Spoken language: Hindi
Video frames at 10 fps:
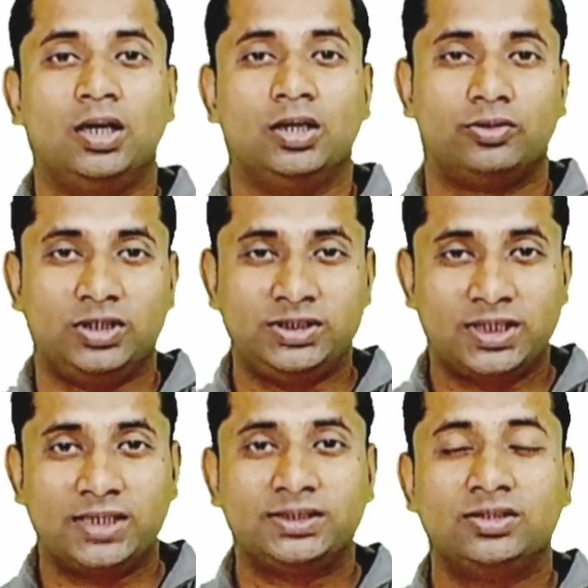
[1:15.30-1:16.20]
तो इस
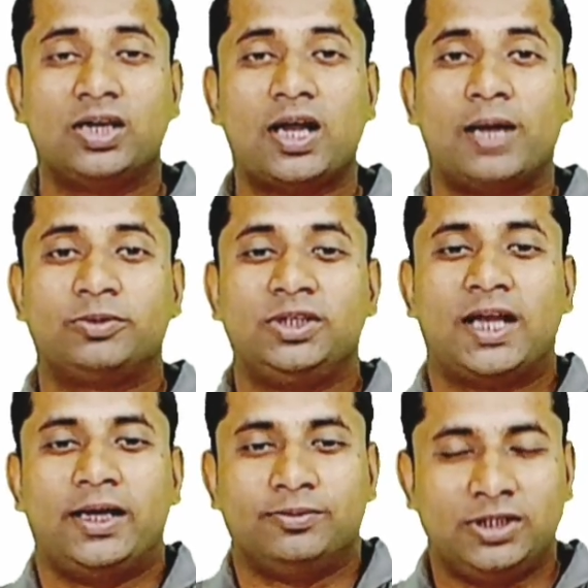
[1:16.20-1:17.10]
तरह से जो है आपकी
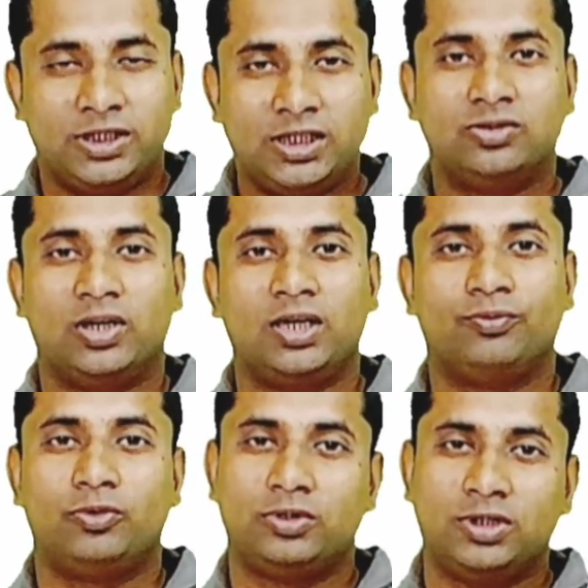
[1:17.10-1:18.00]
लाइबिलिटी जो है
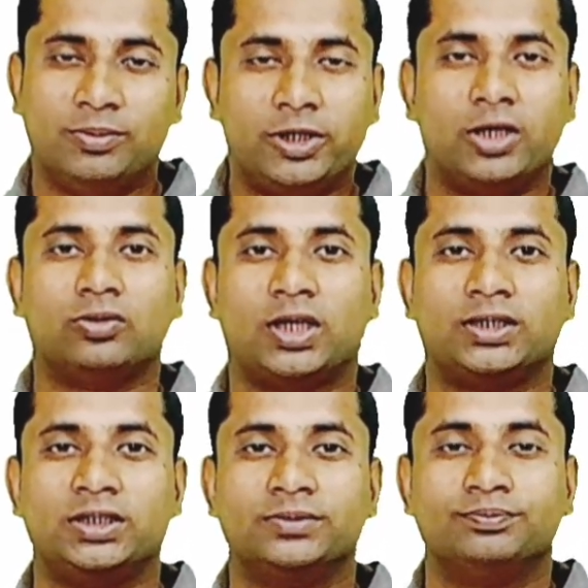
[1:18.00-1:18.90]
वो लिमिटेड हो
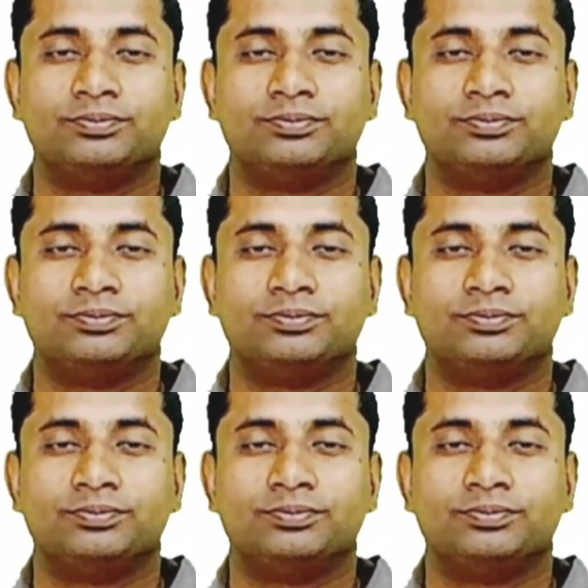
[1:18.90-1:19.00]
जाती है